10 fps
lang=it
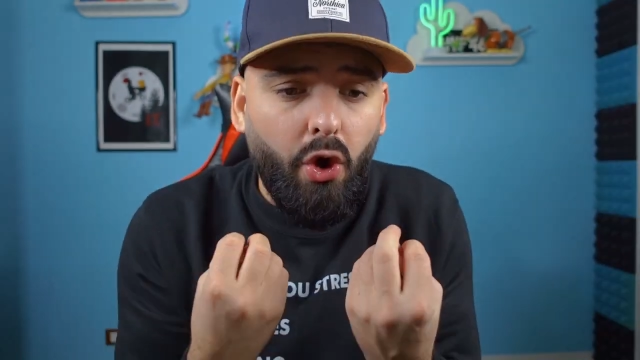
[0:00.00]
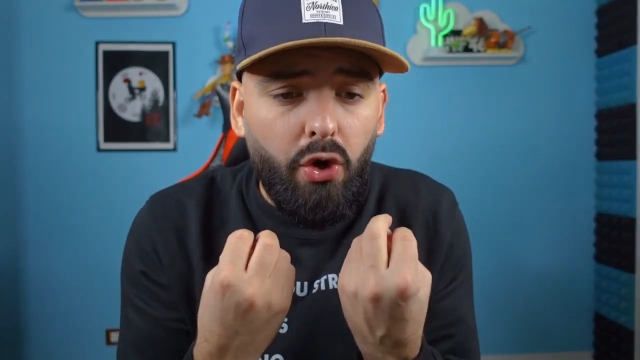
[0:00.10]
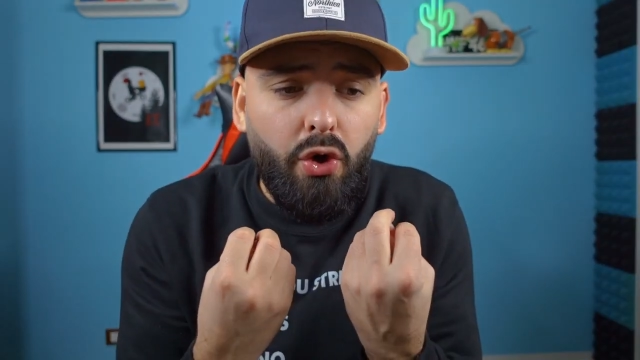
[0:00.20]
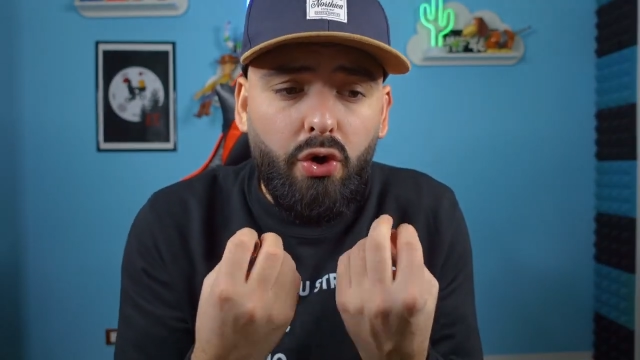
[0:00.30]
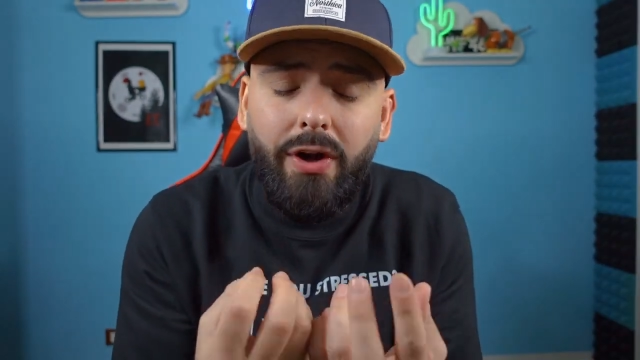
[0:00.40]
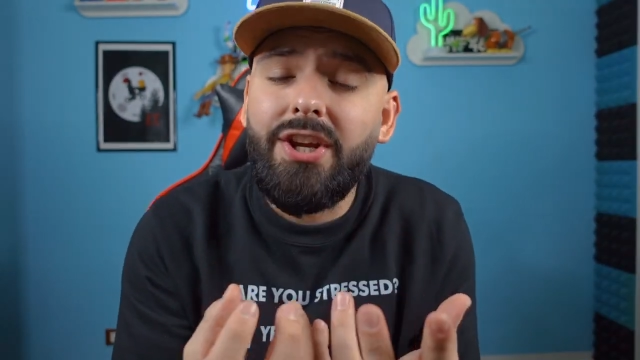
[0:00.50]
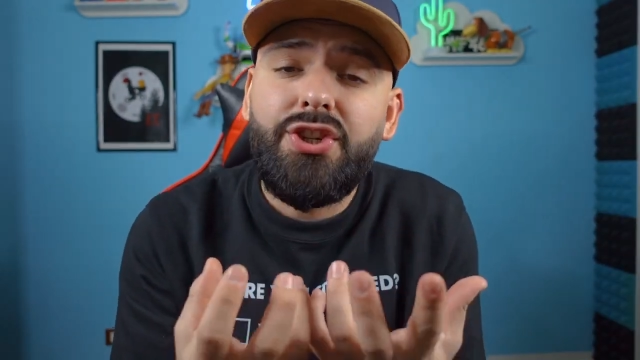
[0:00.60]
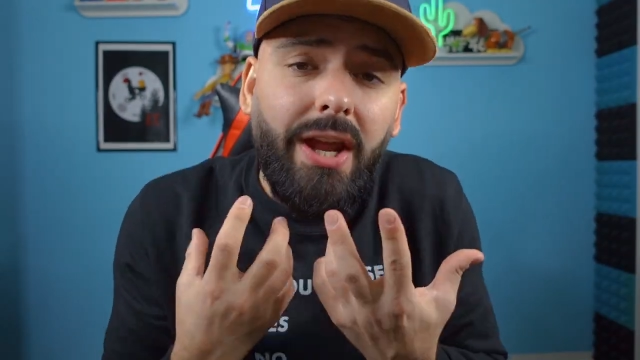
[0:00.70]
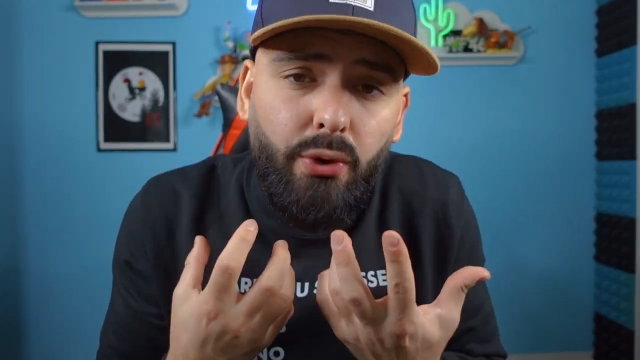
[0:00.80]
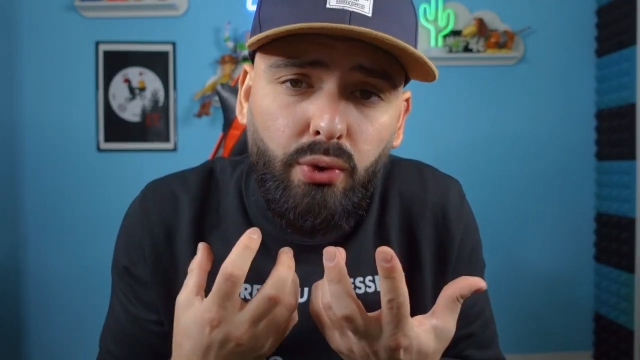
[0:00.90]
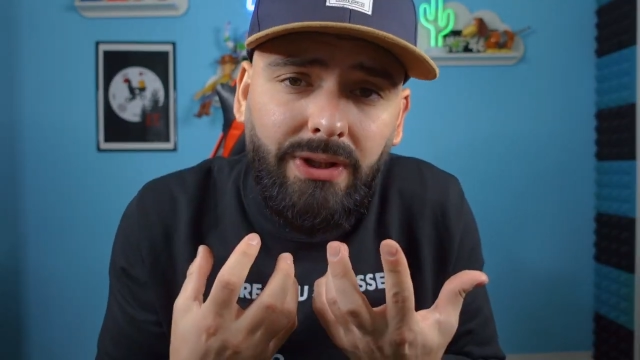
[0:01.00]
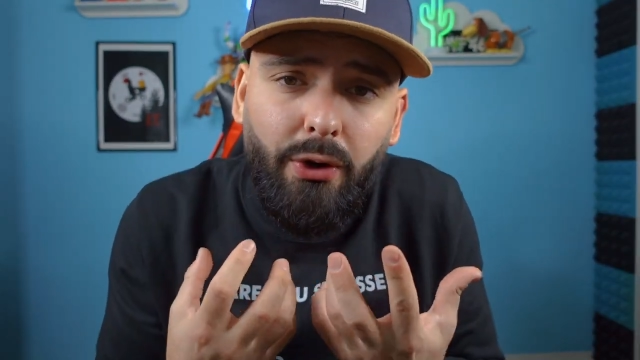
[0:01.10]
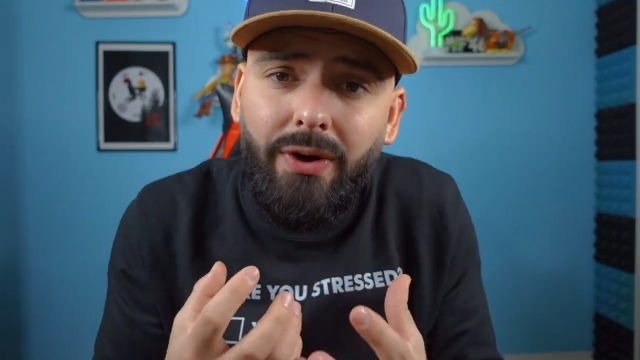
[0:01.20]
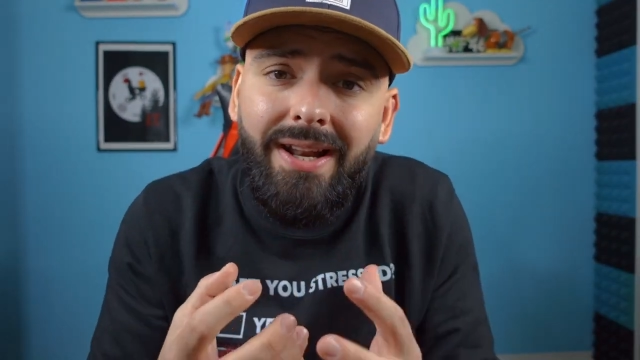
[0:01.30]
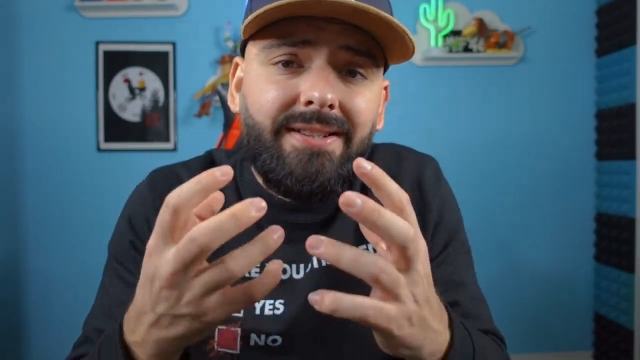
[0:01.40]
coloro che ci
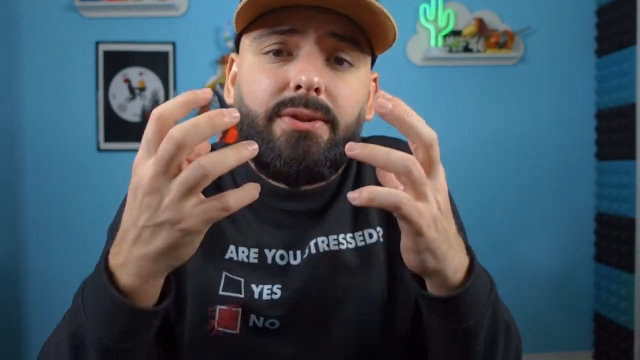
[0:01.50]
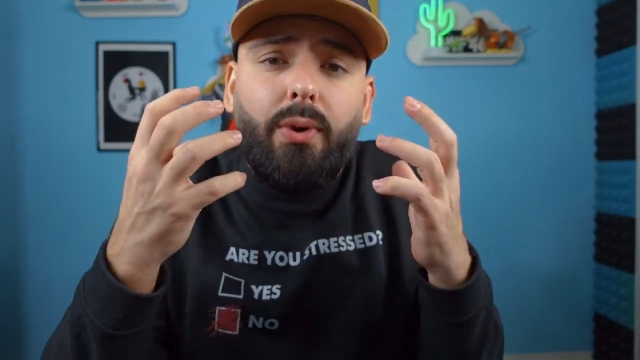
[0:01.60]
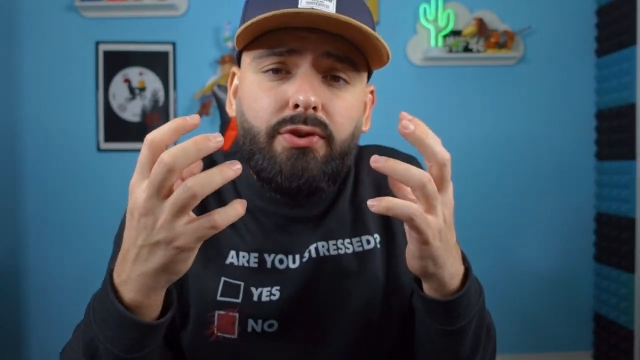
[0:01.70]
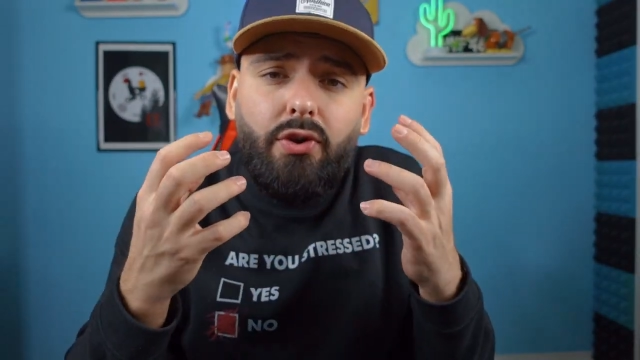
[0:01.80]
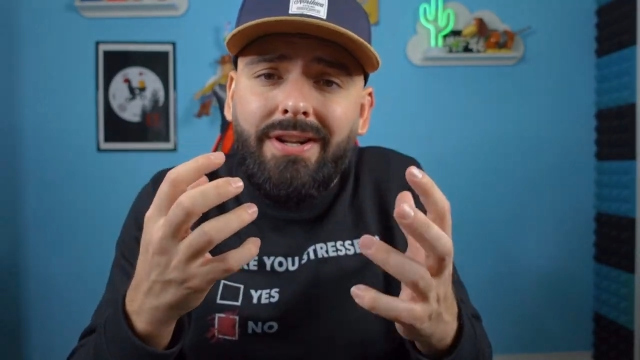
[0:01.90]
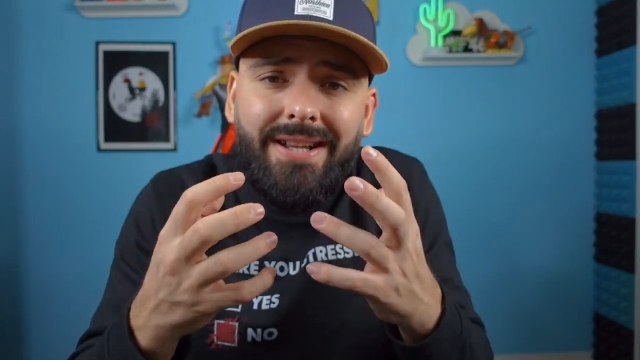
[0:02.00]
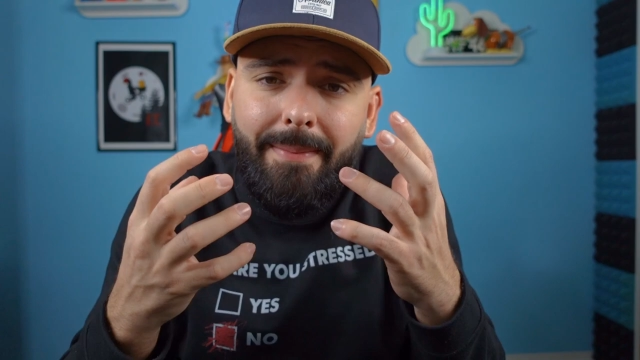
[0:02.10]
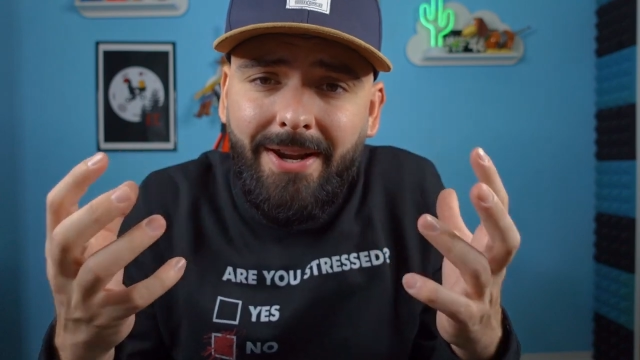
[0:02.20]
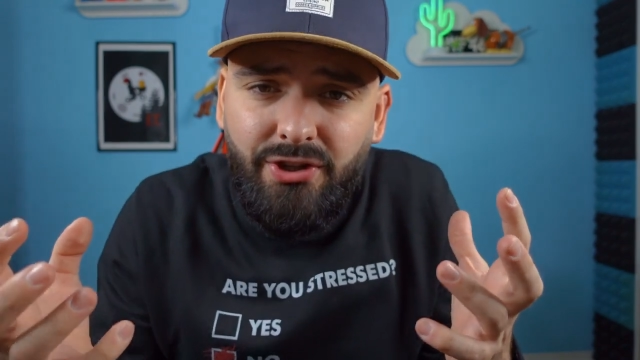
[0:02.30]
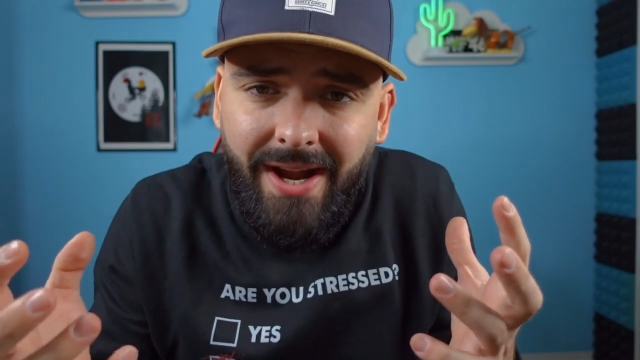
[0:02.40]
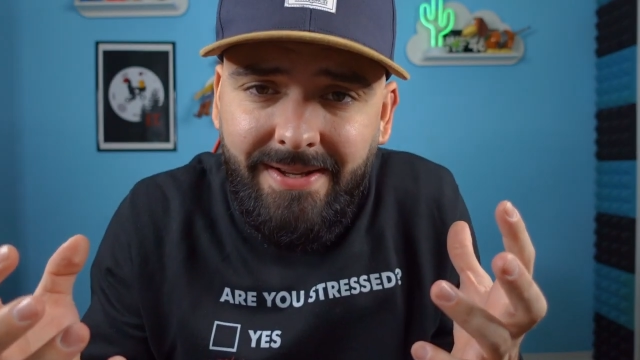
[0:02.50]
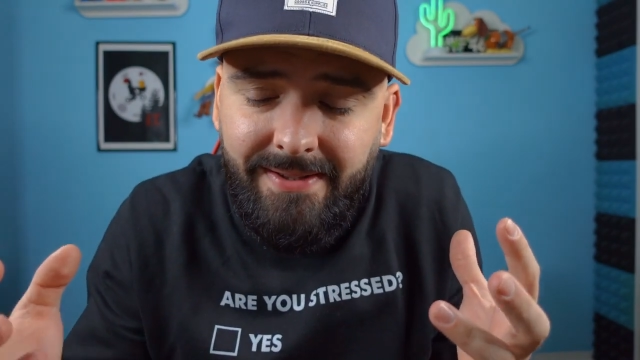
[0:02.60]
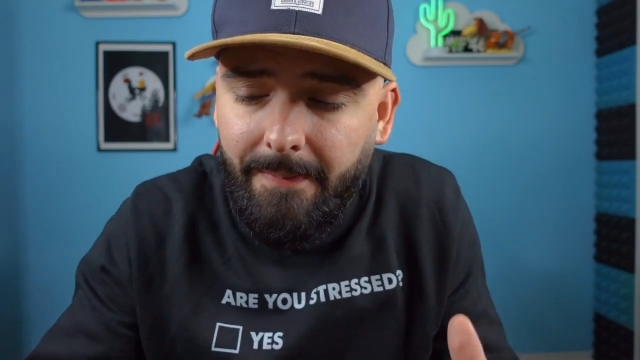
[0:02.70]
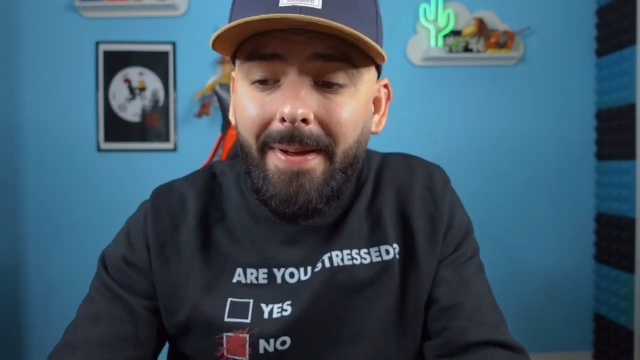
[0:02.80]
aiutano nelle situazioni di emergenza.